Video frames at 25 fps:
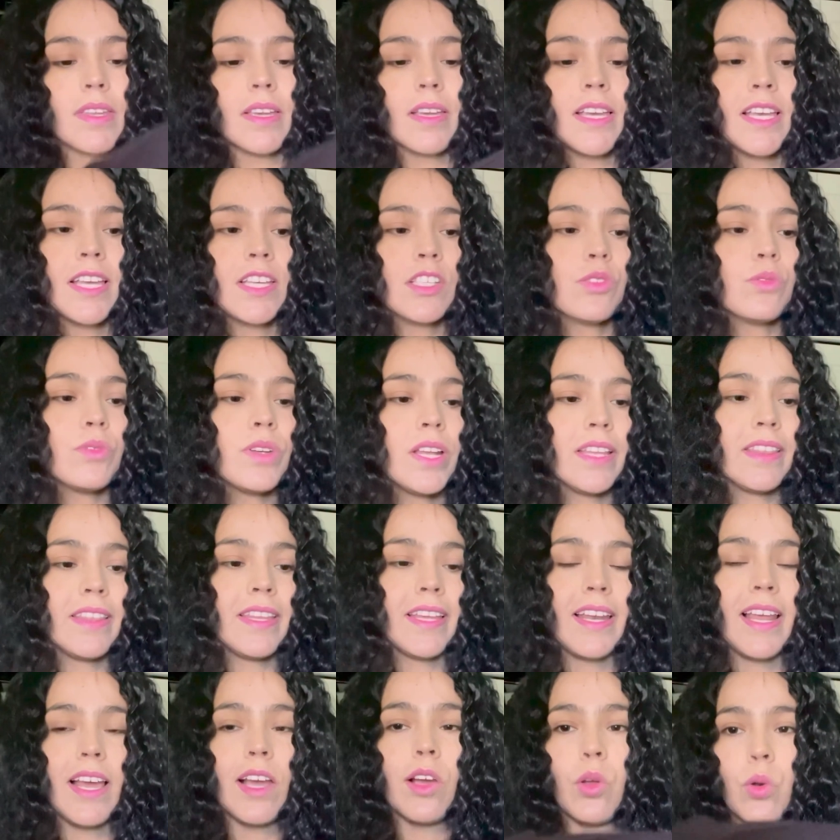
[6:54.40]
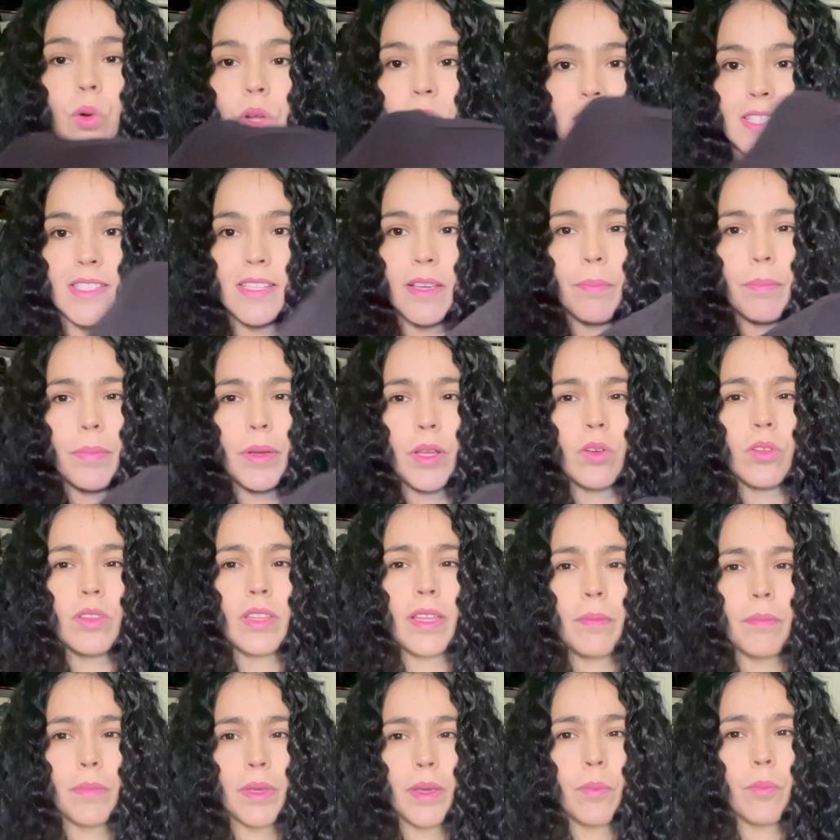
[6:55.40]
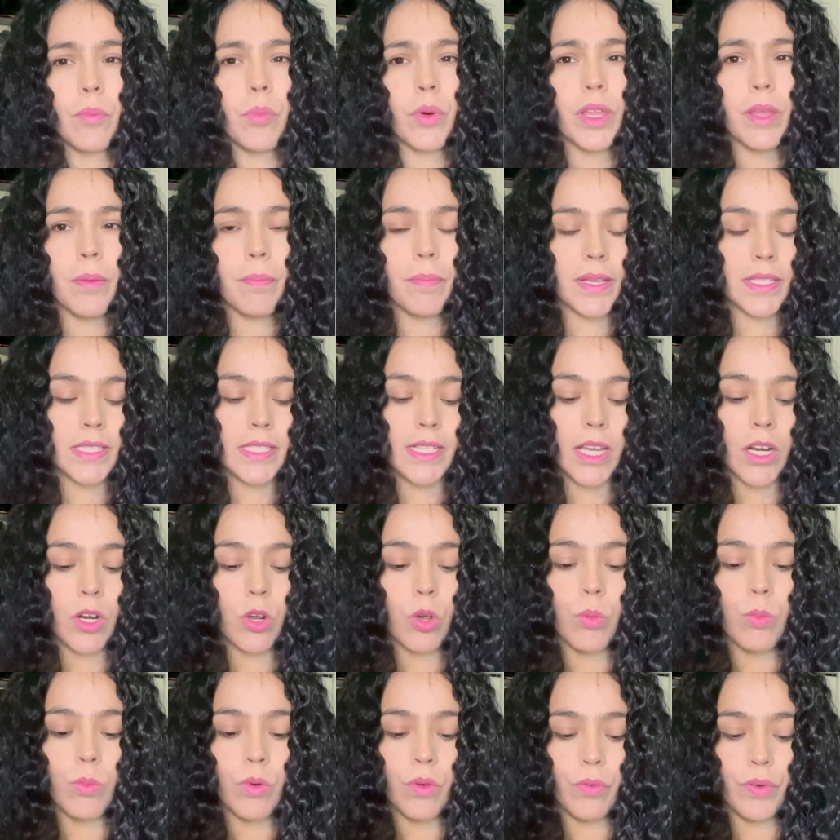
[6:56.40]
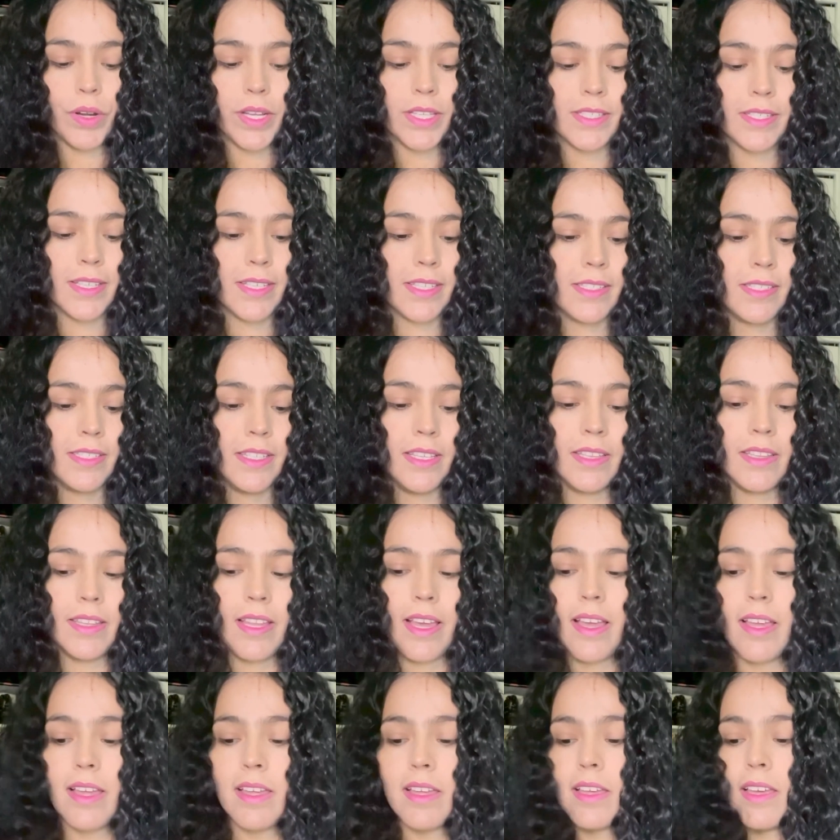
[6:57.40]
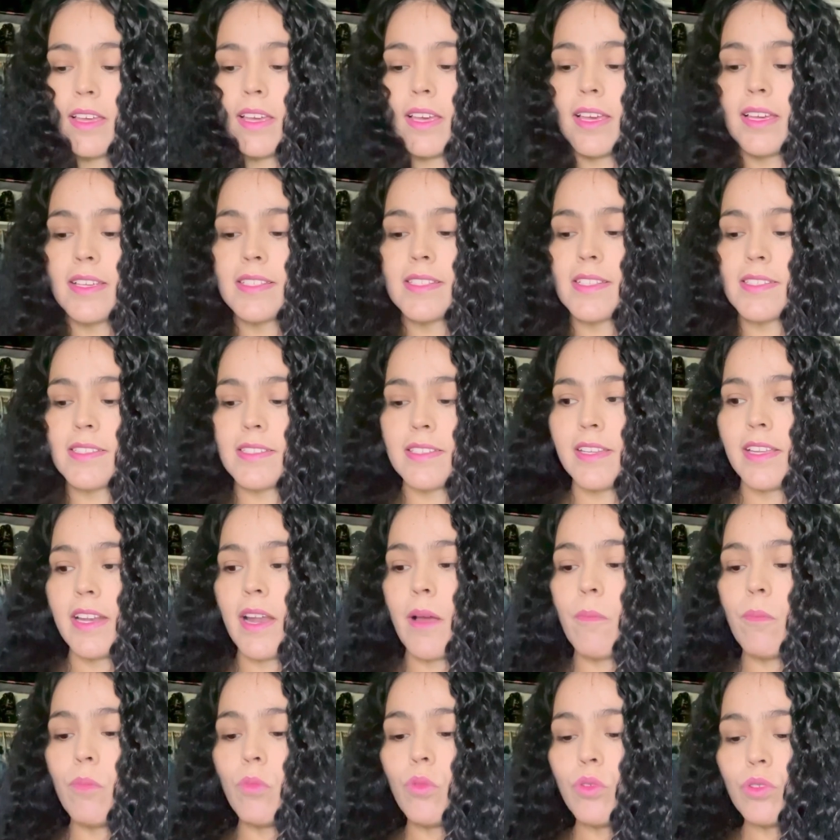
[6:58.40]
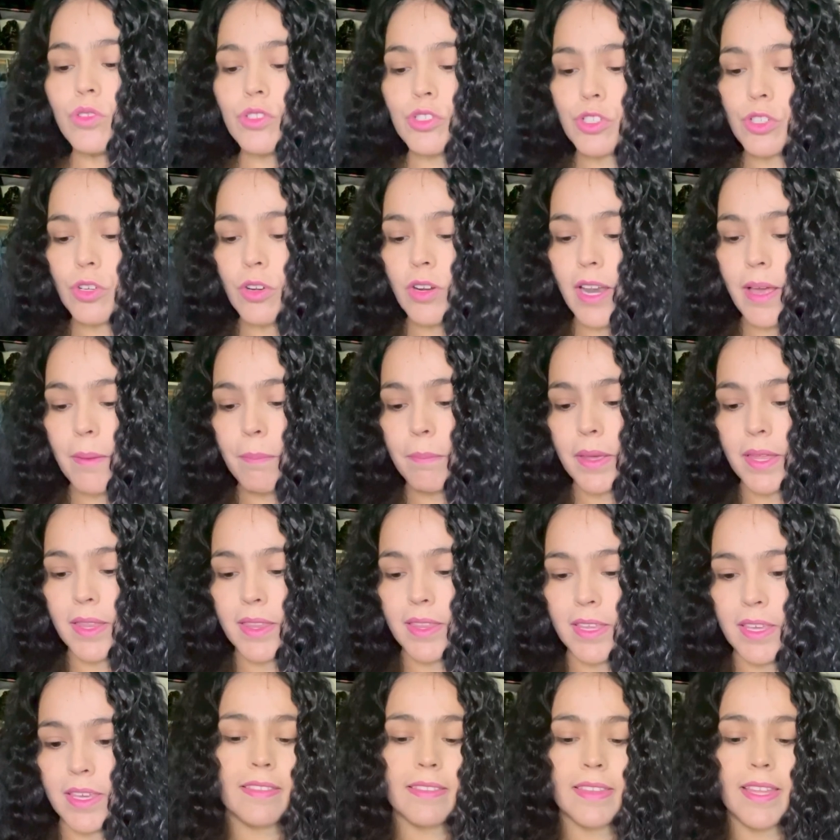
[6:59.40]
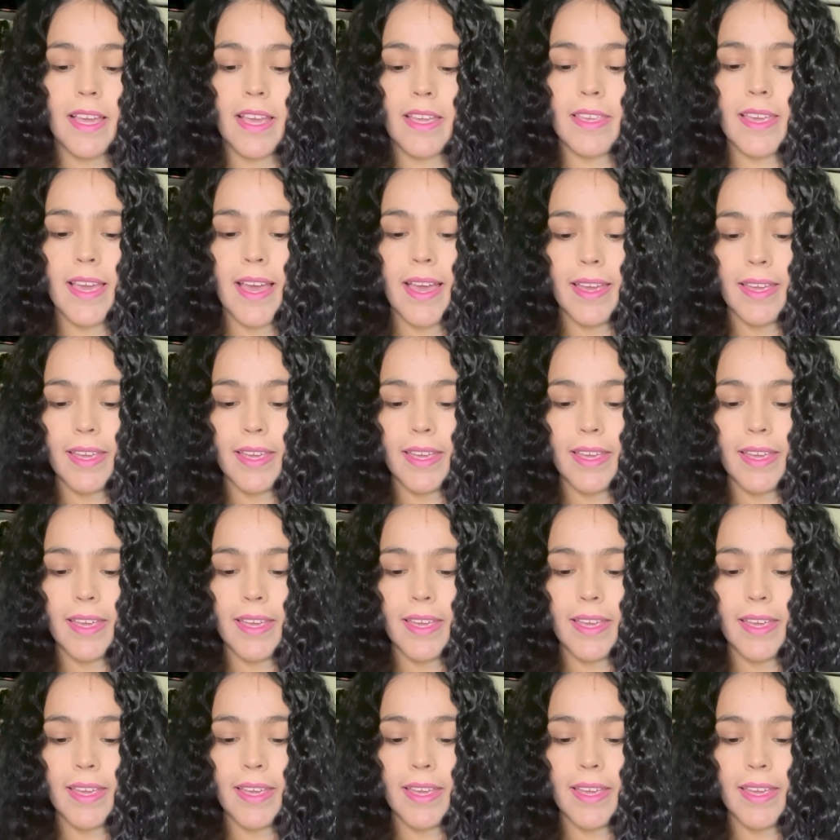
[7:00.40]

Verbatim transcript: Es una tela gruesa, pero también puede pasar como fresquecita. Se estira mucho, la pedí talla